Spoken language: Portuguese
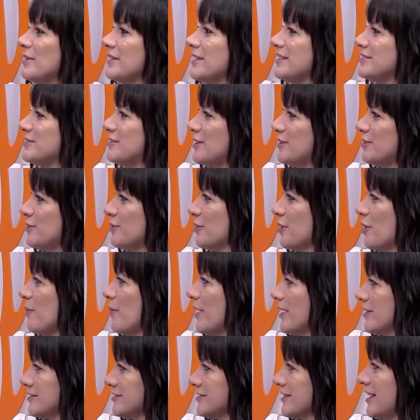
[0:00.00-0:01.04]
lembra do que
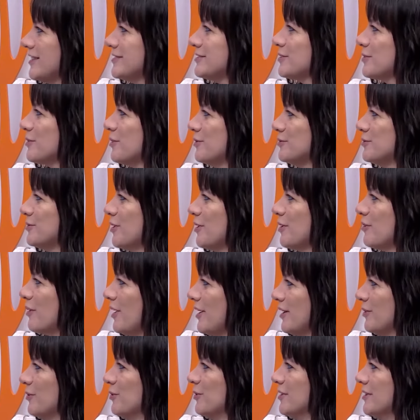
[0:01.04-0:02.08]
o Marcos Castro contou
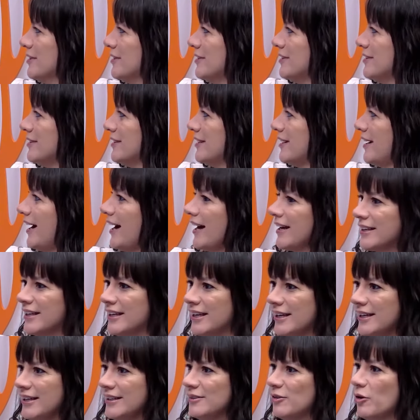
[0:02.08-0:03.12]
com a Lu?
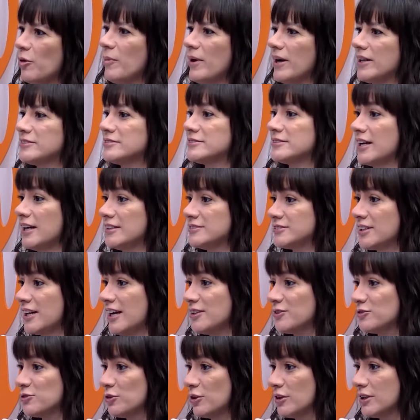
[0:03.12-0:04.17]
Aqui, o Marcos Castro
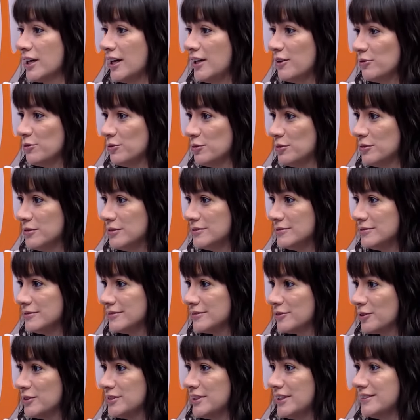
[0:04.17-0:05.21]
casou com a Lu.
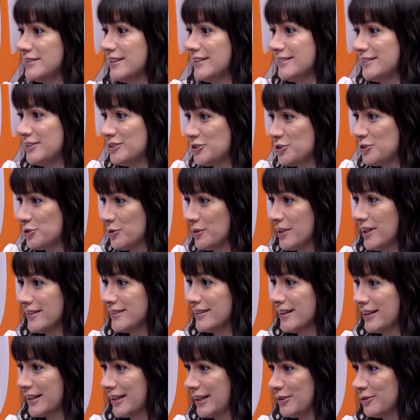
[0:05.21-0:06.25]
Quando ele decidiu
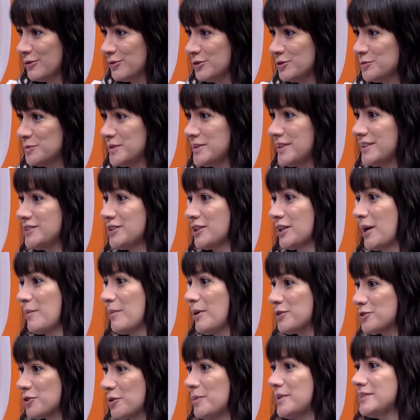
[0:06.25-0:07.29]
casar com a Lu, tipo, ele tinha
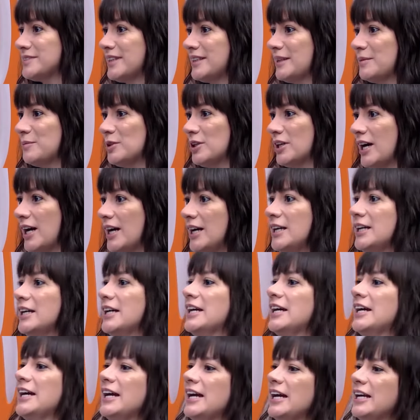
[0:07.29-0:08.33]
de começar a namorar,
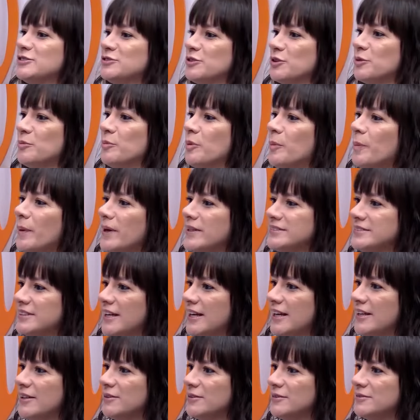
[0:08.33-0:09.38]
eles foram pro
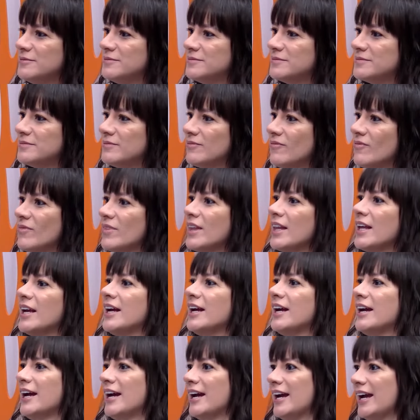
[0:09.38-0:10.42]
passeio. Era um